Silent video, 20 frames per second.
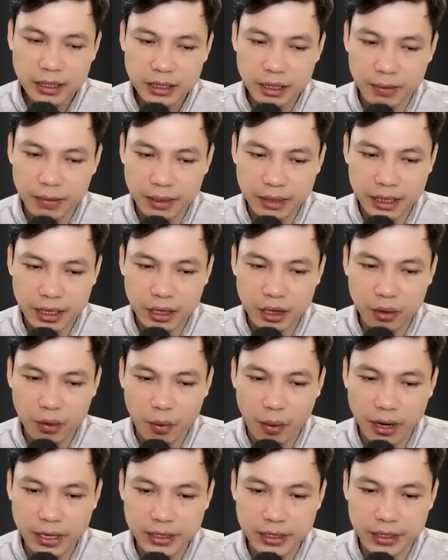với những khả
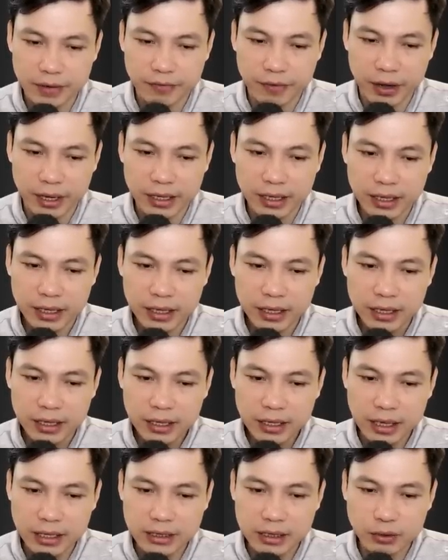năng trên của
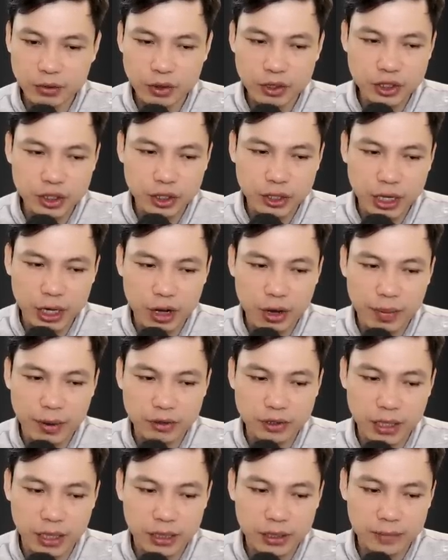con quái trùng
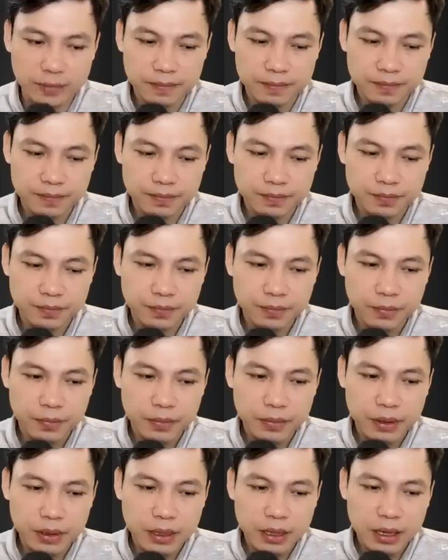thì chắc chắn trên
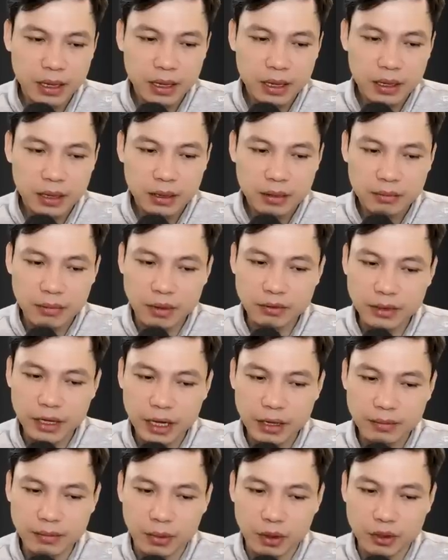đời này rất ít
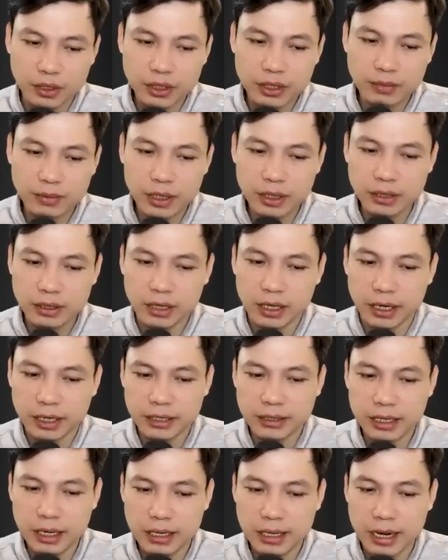những thứ có thể
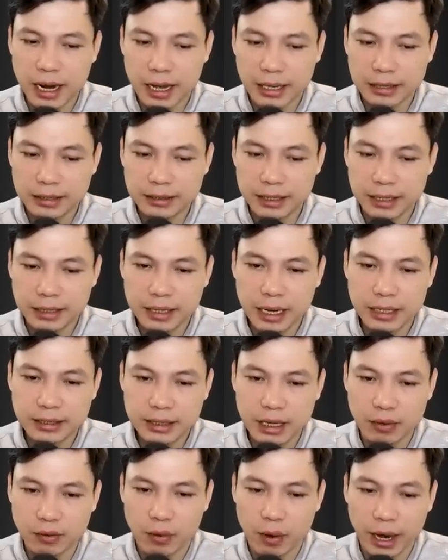khiến quái trùng
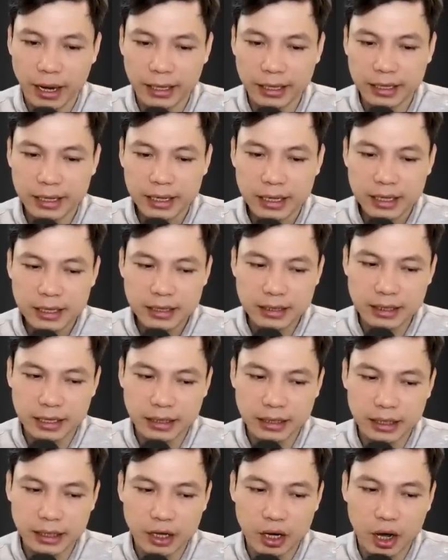kỳ sợ hãi.
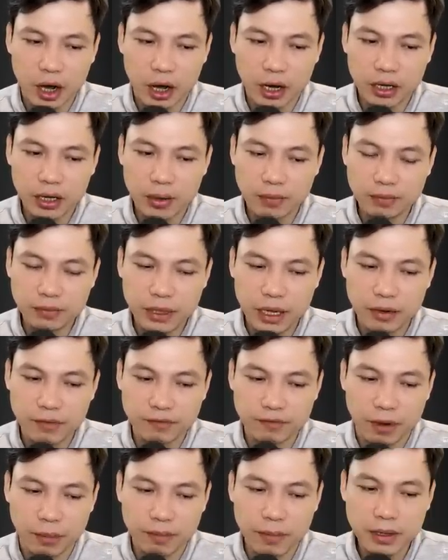
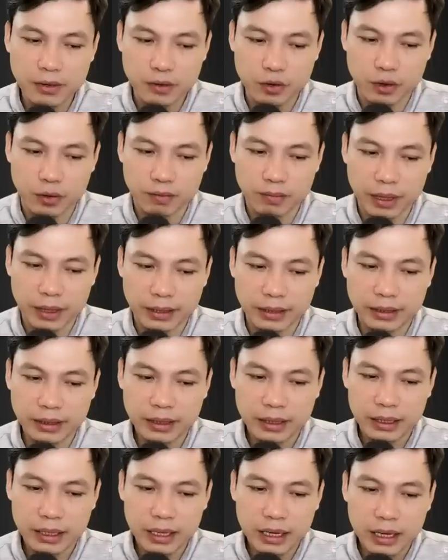Nhìn thấy cái miệng
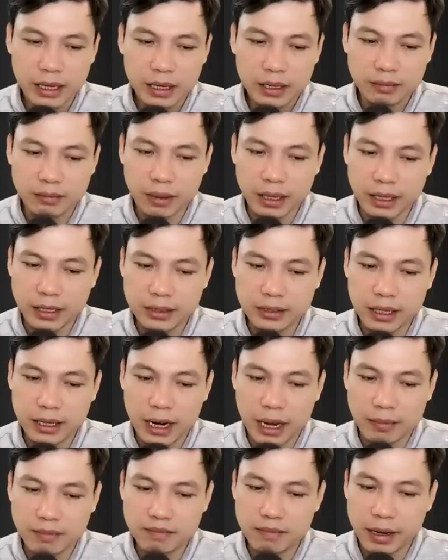gớm ghiếc của mẫu
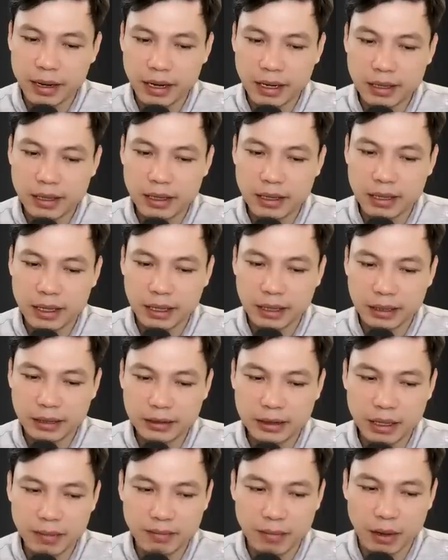trùng cổ long đang
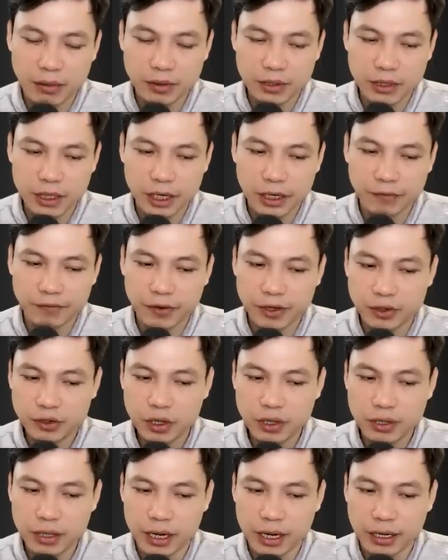chuẩn bị xuất
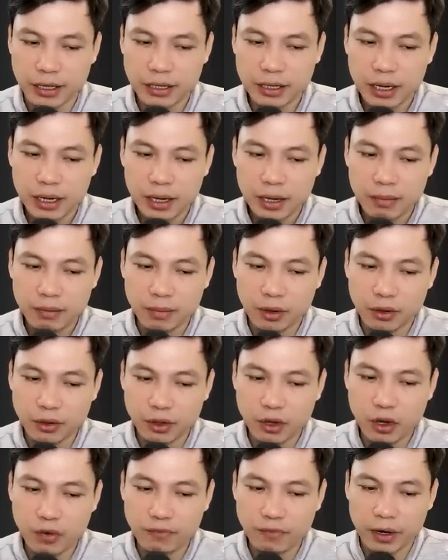ra một luồng
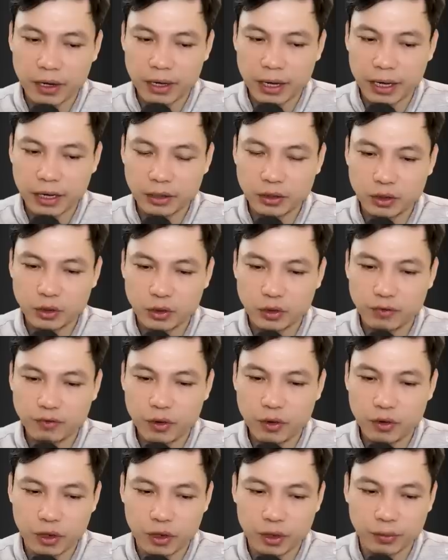hắc khí màu đen,
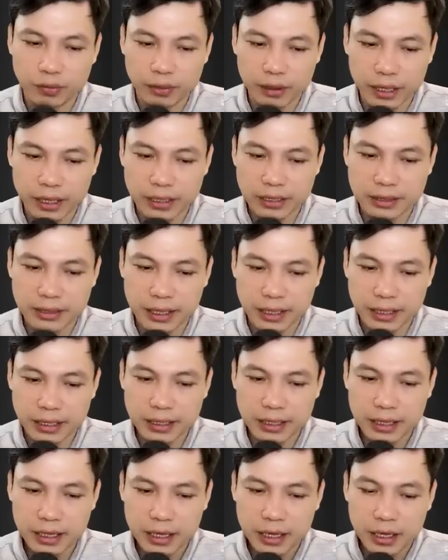bên trong
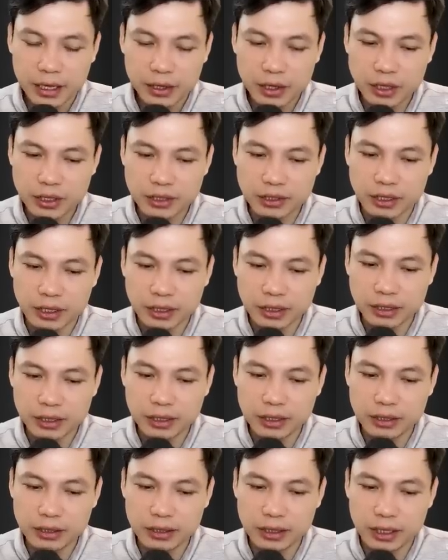ánh lên sắc tím.
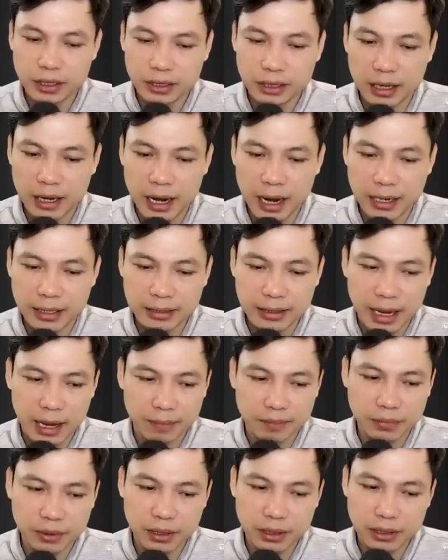Điều này
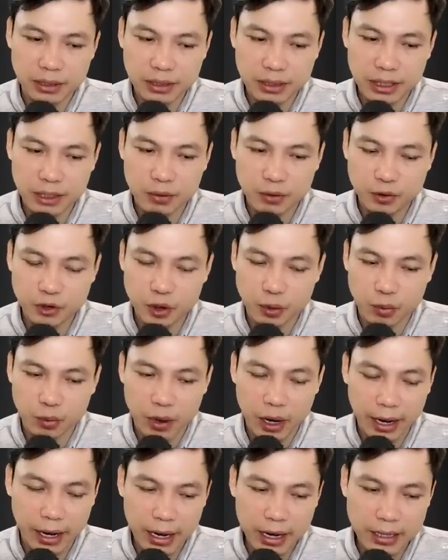khiến cho thầy Đồng
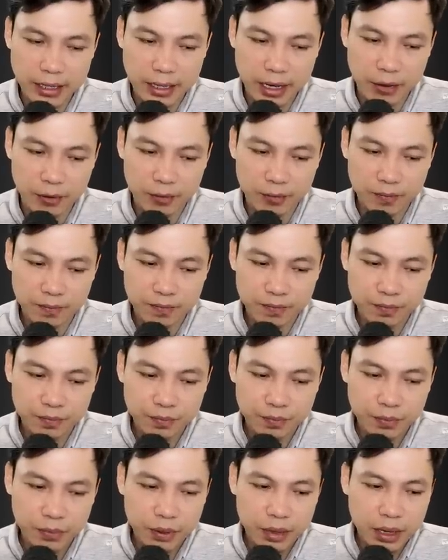tái mặt,
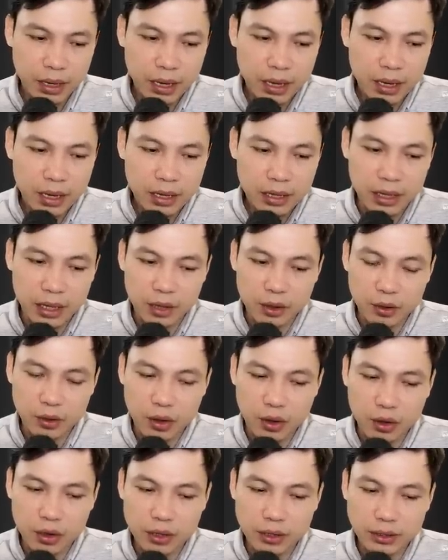bởi ông biết rõ
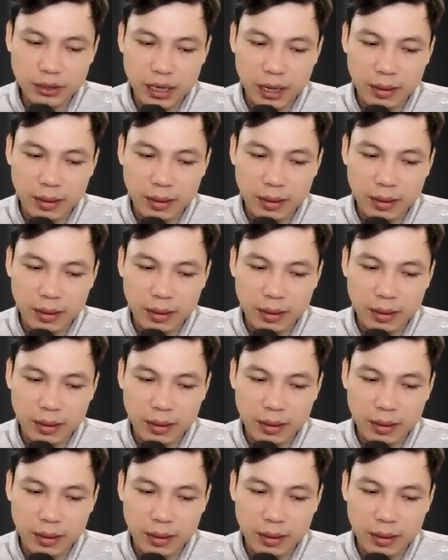ràng luồng